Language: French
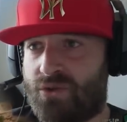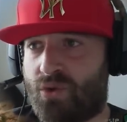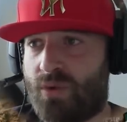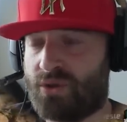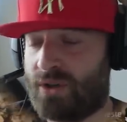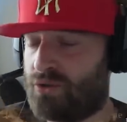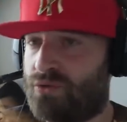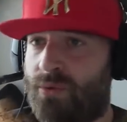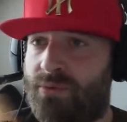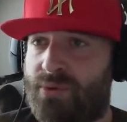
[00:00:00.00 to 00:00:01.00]
je crois que là
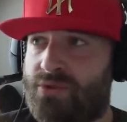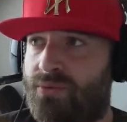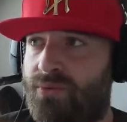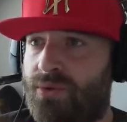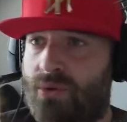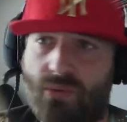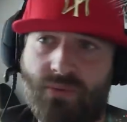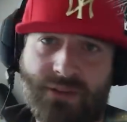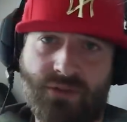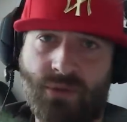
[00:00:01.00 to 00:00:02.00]
tout le monde peut se foutre
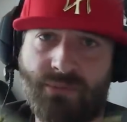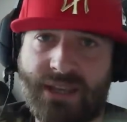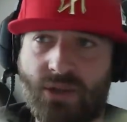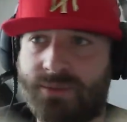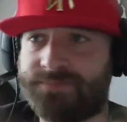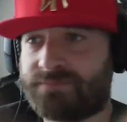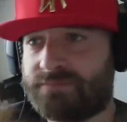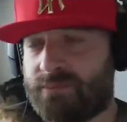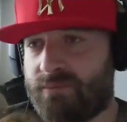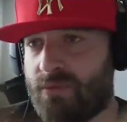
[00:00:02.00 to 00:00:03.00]
ouvertement de ma gueule.
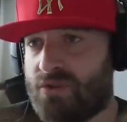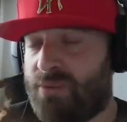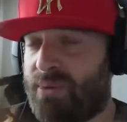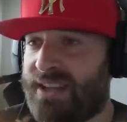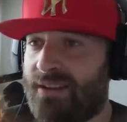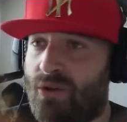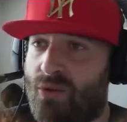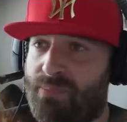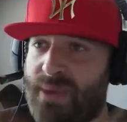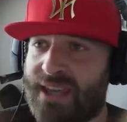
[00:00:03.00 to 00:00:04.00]
C'est peut-être
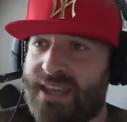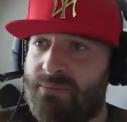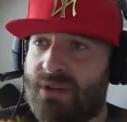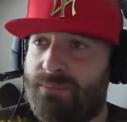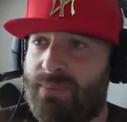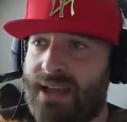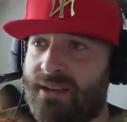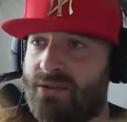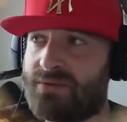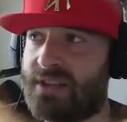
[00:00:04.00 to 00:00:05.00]
le pire
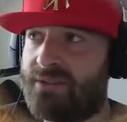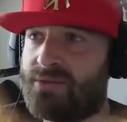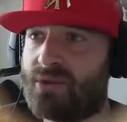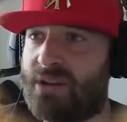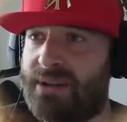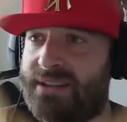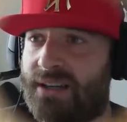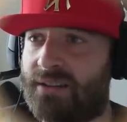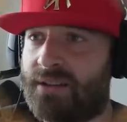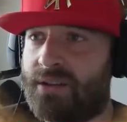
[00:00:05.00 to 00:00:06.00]
gameplay que vous avez vu sur la
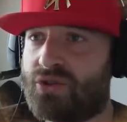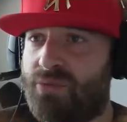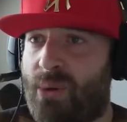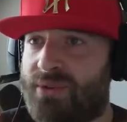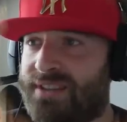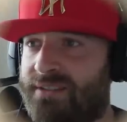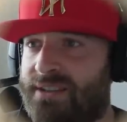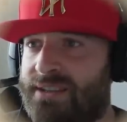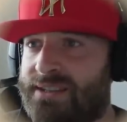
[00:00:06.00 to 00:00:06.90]
bêta, hein. je pense, hein.